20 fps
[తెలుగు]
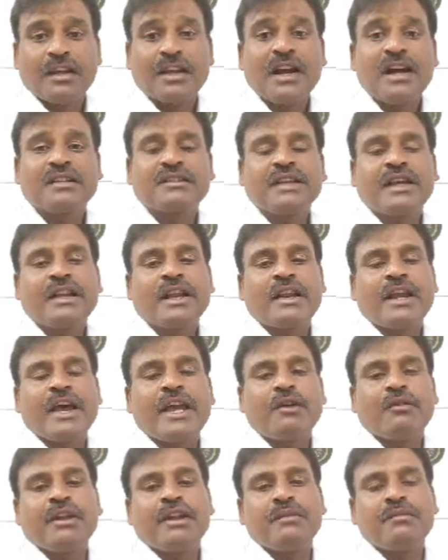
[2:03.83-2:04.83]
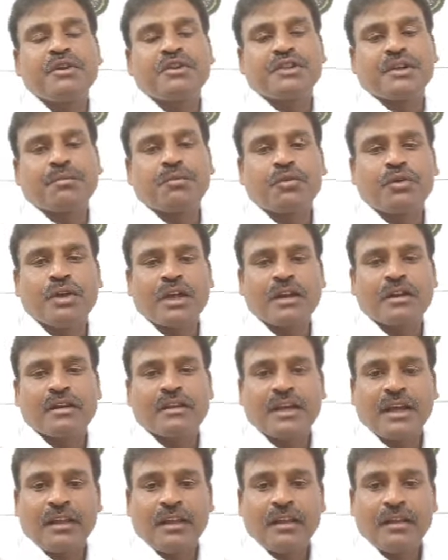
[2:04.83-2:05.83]
నికార్సైన నాయకులని మీరు చెప్పుకుంటారు
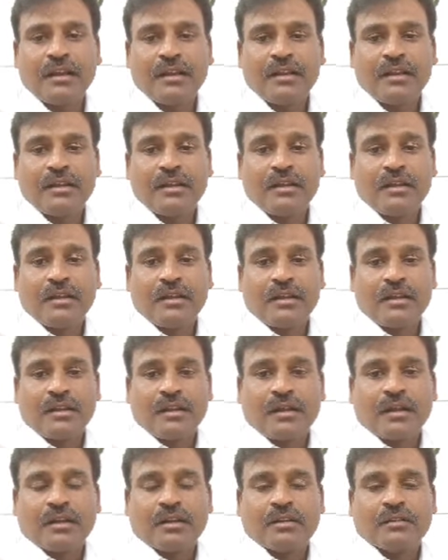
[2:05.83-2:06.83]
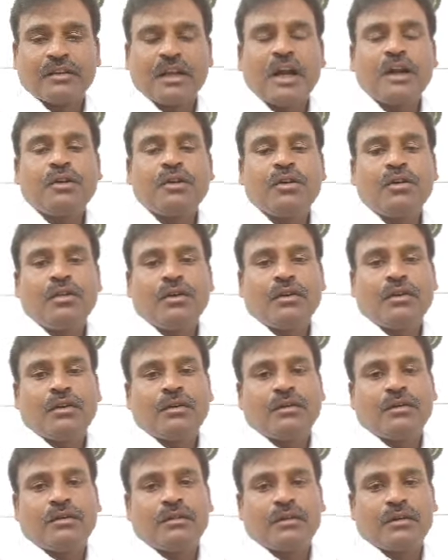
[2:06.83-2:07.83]
కదా దాంట్లో
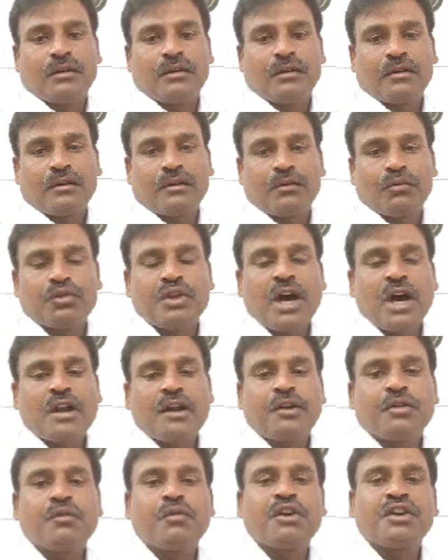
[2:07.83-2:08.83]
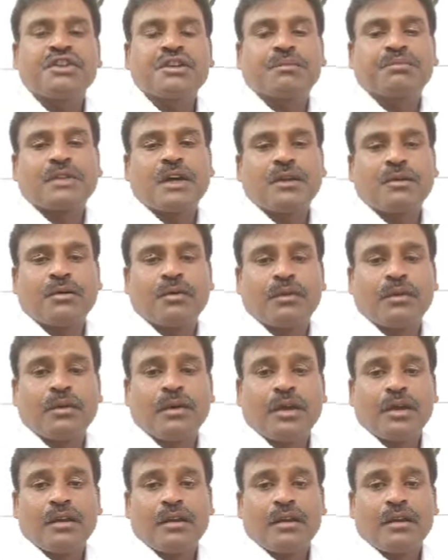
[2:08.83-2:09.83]
ఉదాహరణకు ఒకటి చెప్తాను
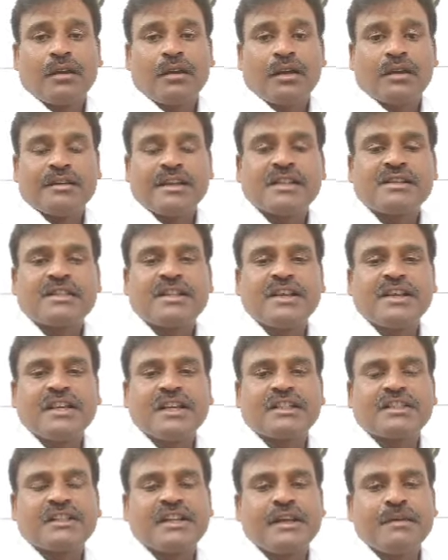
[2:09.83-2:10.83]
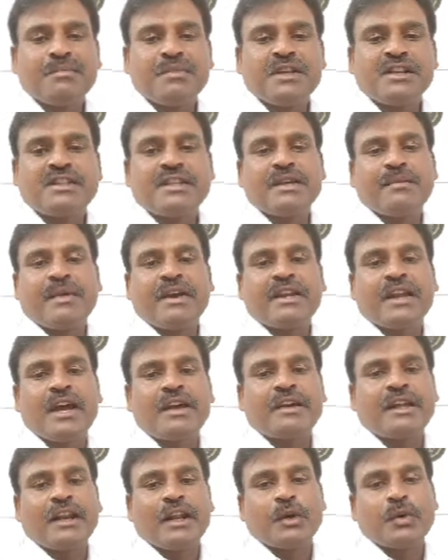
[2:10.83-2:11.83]
ఎస్సీ ఎస్టీ బీసీ
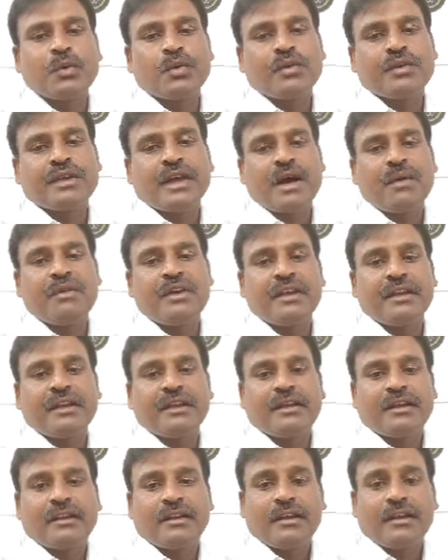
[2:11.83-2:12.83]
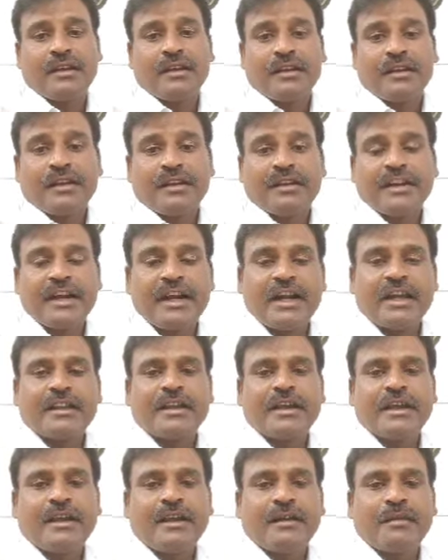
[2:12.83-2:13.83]
మైనార్టీలకు యాభై
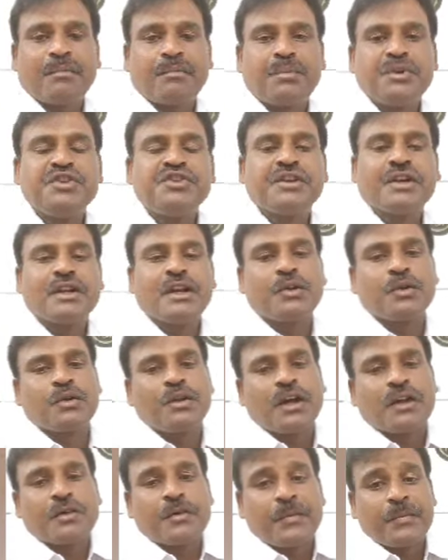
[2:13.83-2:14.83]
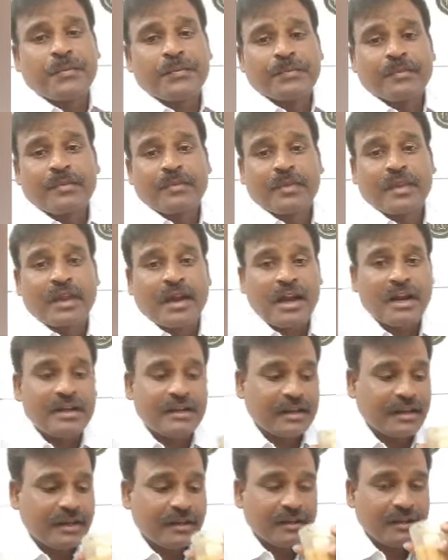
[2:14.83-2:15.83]
ఏళ్లకే పింఛన్ అంటున్నారు
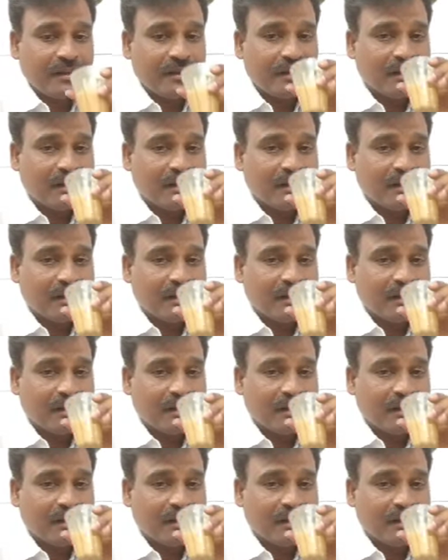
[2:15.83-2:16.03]
అంటే